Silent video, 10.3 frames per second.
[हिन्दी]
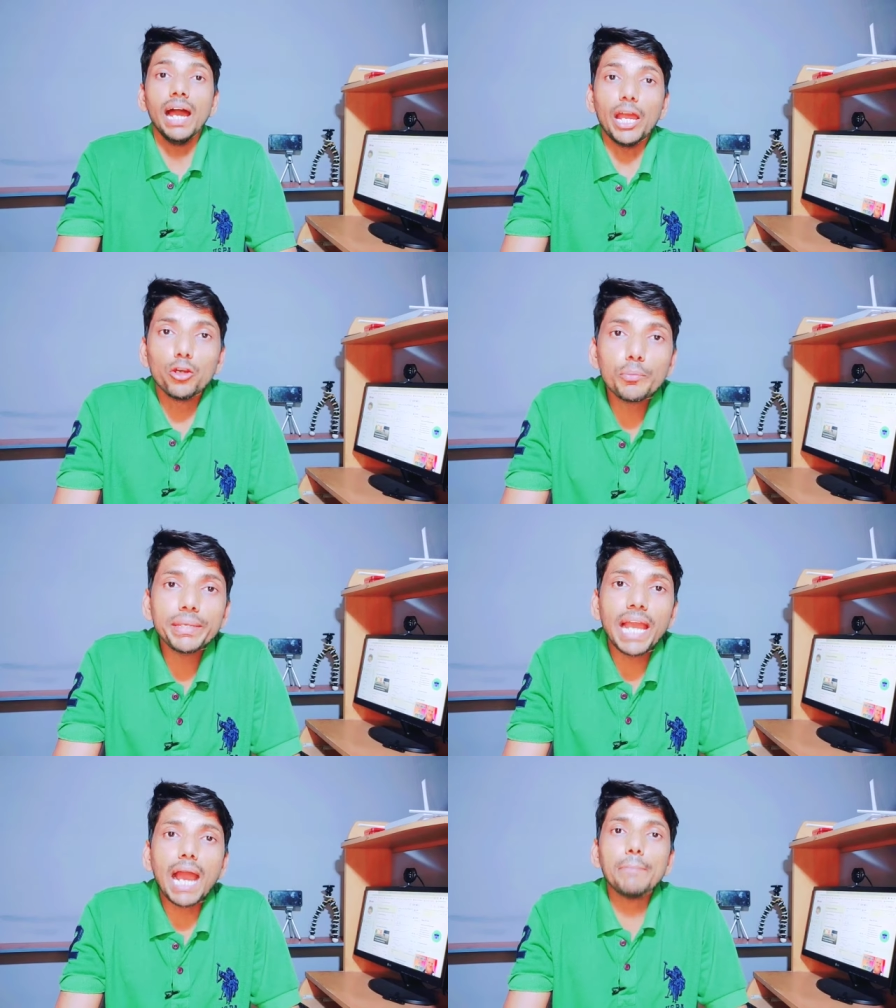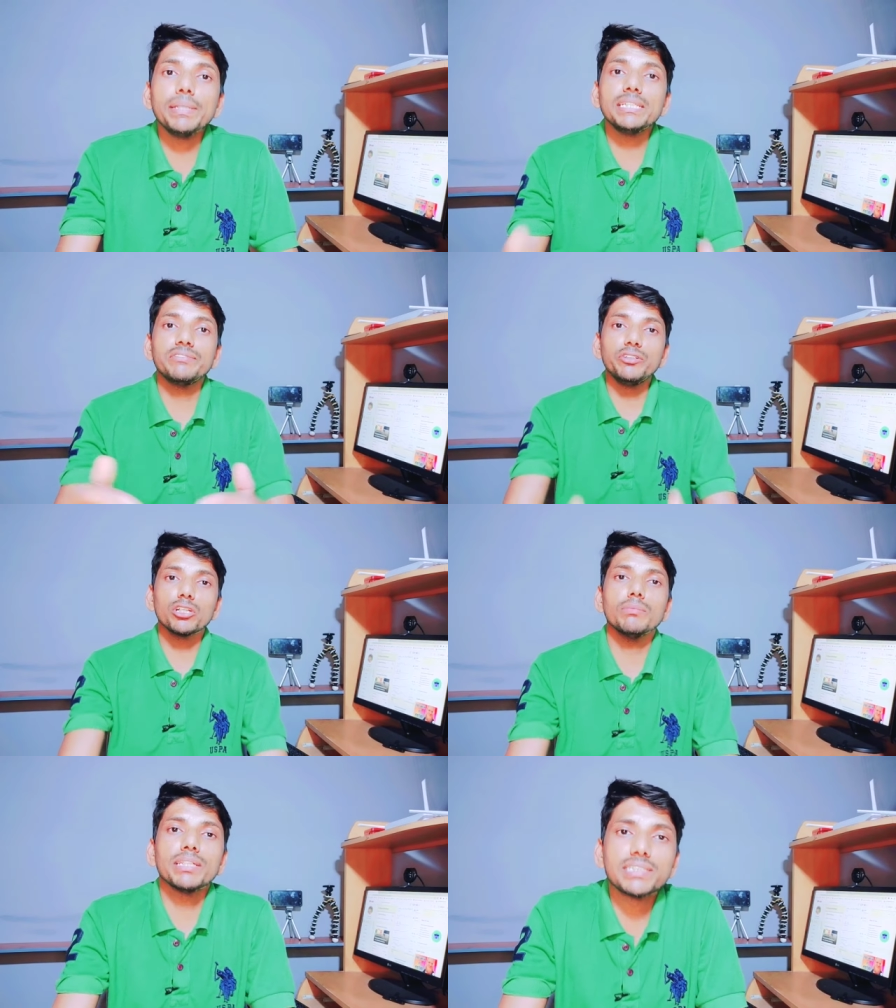आई होप कि आप इस वीडियो
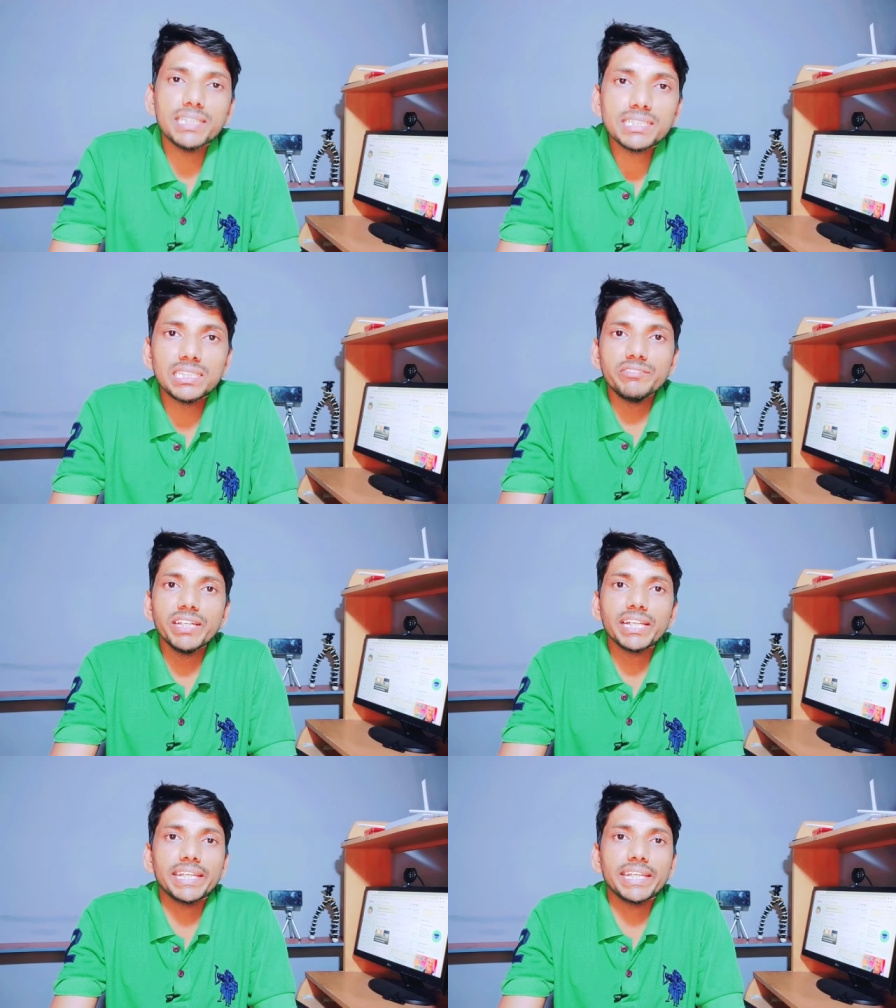की मदद से सी वी